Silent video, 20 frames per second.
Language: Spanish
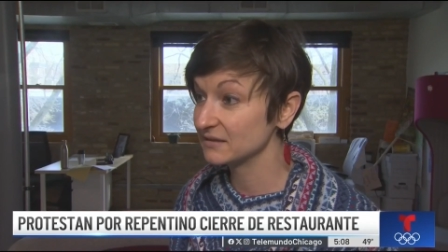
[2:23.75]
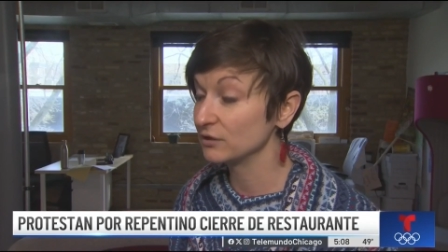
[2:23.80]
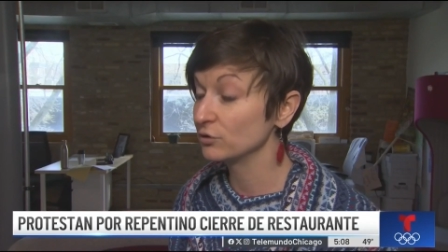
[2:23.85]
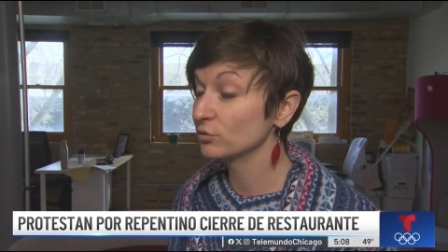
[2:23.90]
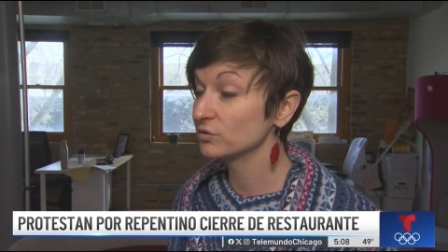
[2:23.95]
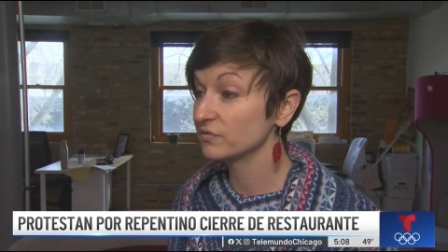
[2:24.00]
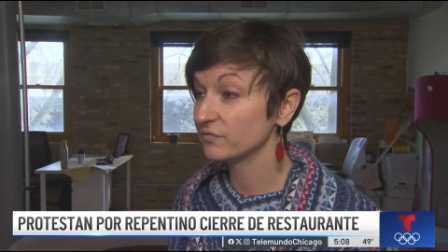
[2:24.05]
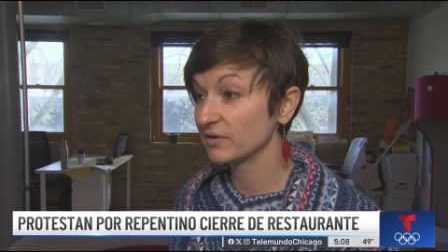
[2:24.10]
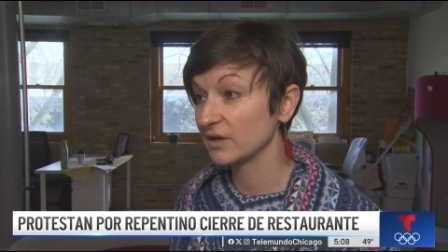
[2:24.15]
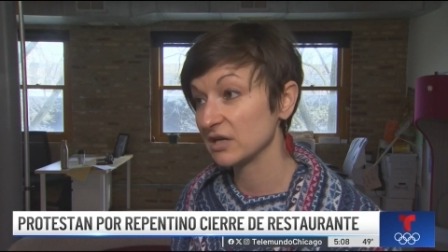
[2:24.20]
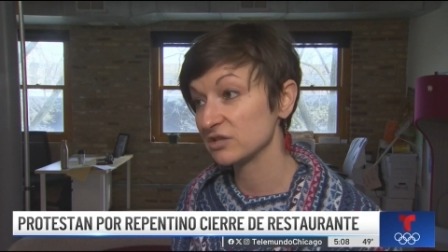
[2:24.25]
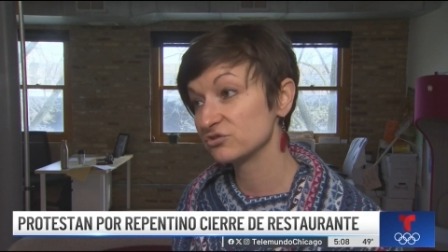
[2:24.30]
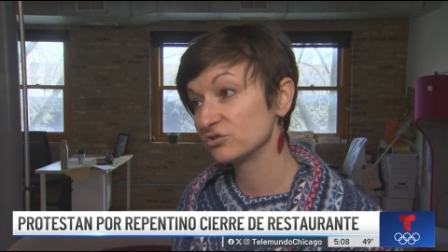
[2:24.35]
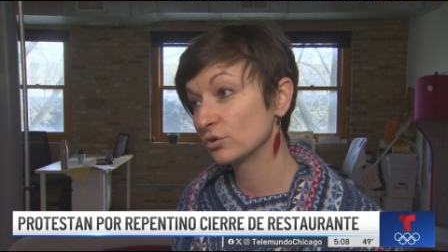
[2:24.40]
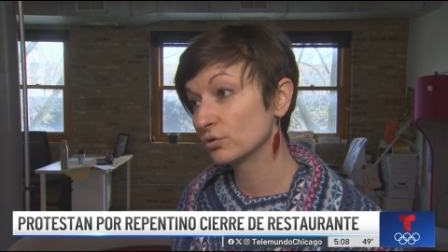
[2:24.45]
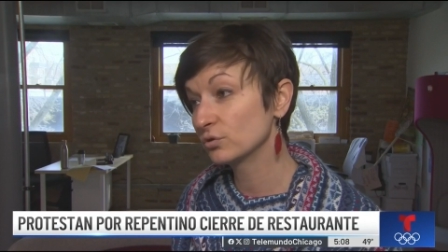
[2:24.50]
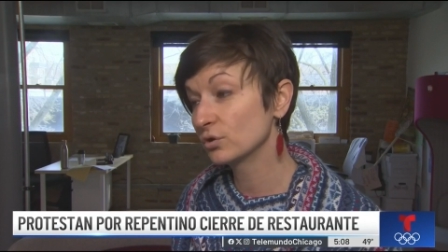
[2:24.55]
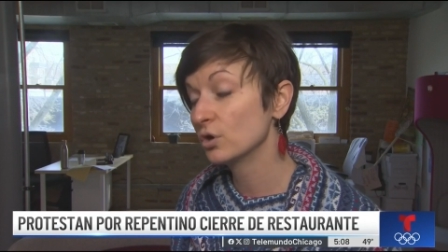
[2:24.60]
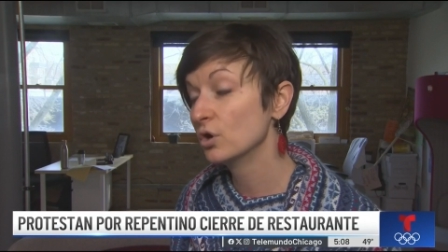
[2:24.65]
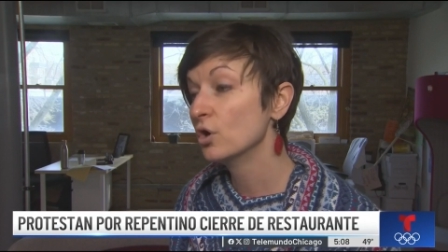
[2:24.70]
de
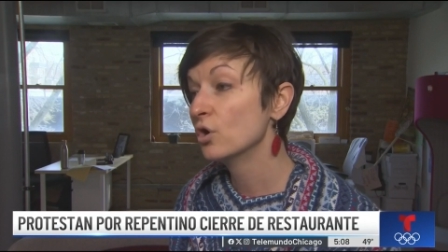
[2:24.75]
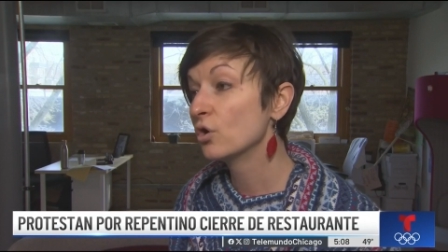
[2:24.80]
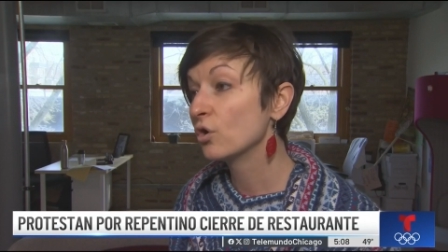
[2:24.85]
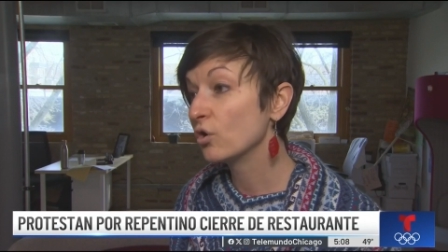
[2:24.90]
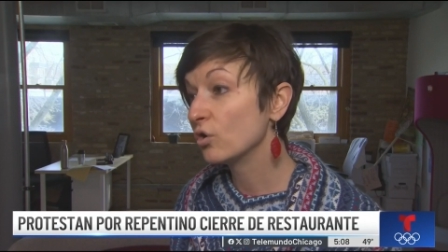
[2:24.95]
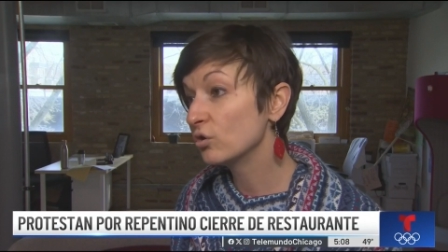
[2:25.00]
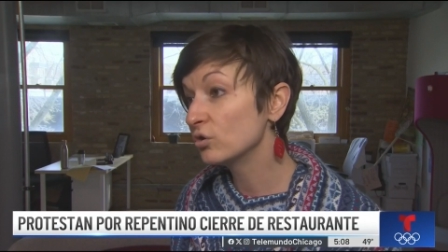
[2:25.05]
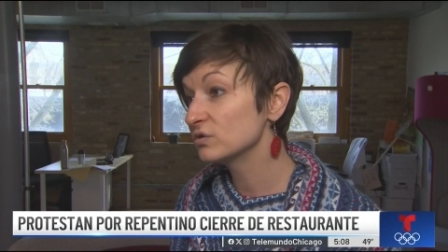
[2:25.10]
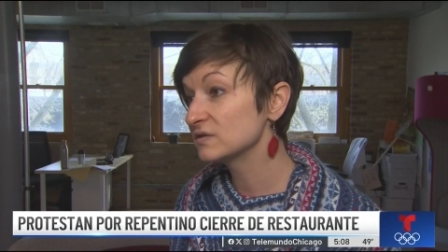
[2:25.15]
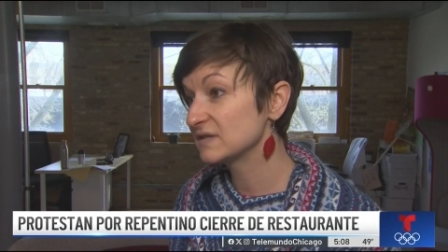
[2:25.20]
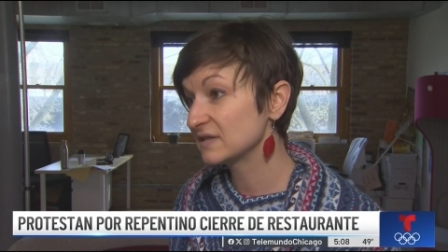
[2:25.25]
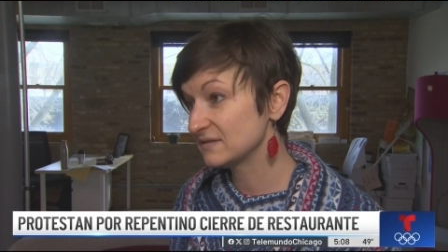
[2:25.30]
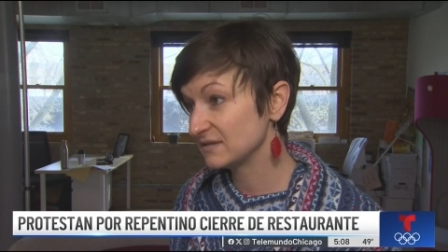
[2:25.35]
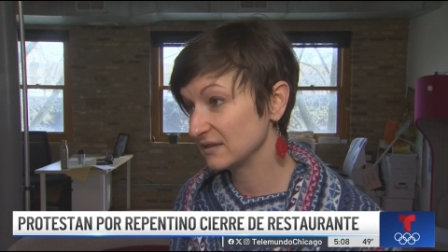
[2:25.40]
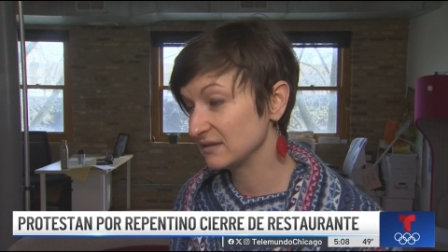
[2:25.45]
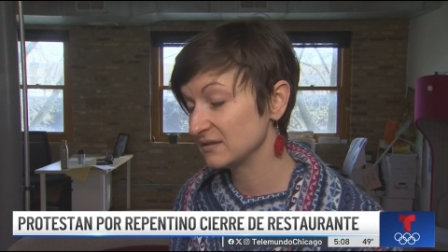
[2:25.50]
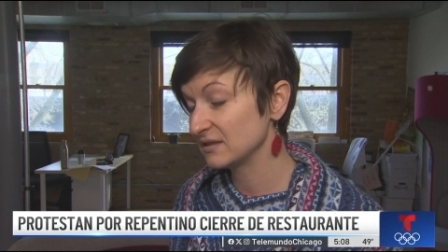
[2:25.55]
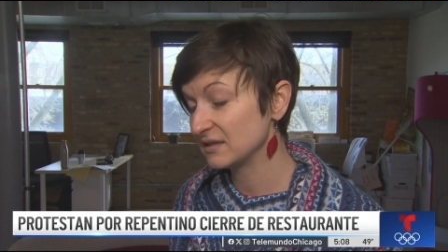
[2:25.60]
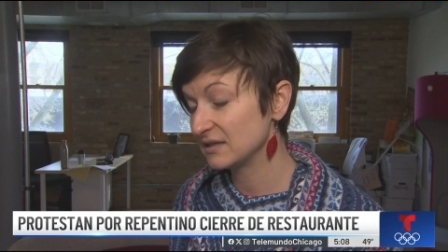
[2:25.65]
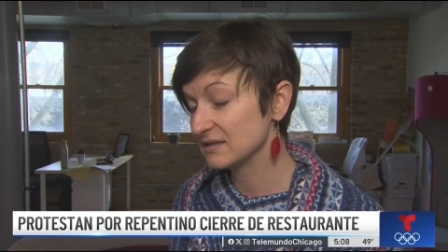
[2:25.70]
notificación o
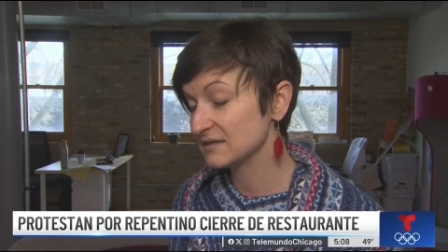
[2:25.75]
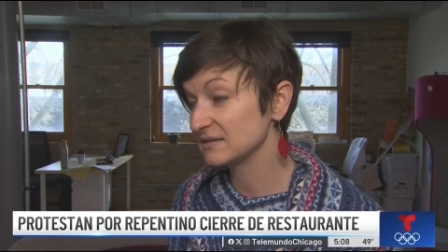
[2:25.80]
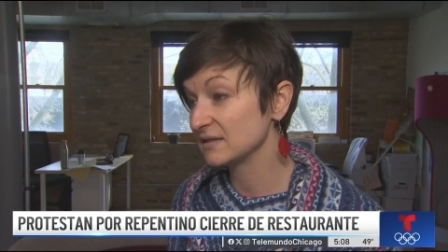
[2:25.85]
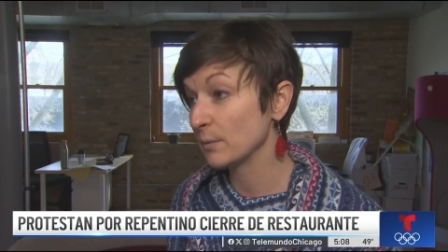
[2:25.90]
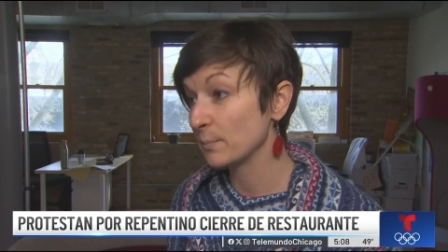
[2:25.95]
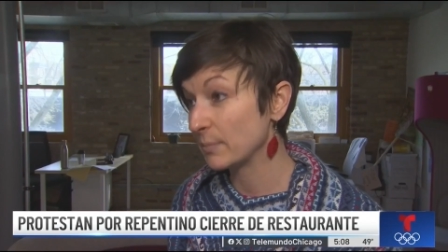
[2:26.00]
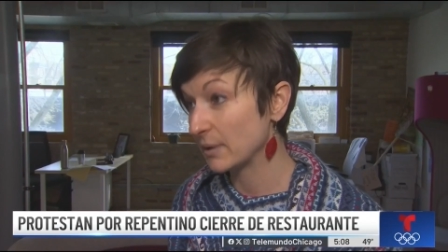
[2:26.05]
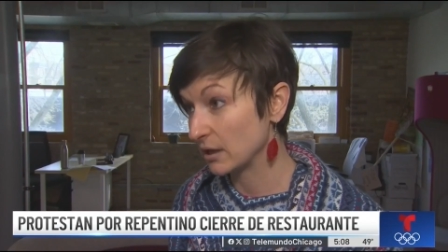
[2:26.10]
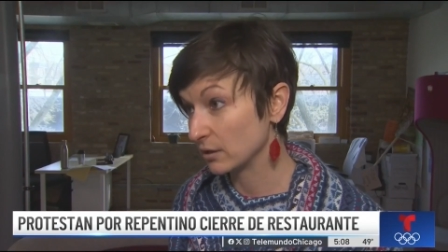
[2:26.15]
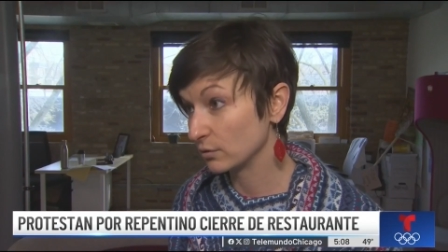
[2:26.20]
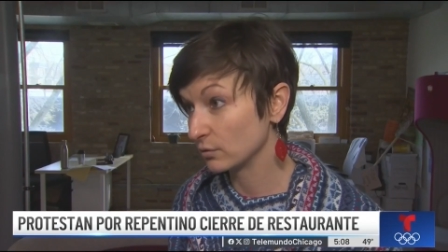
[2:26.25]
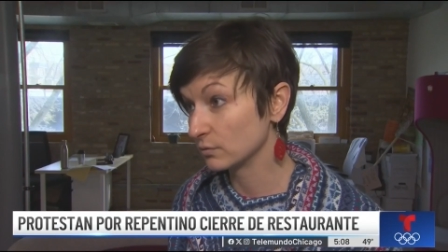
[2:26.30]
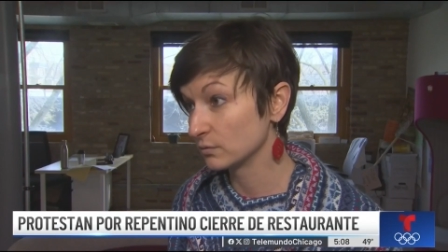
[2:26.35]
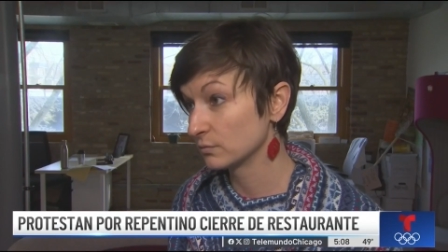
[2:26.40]
60 días de pago.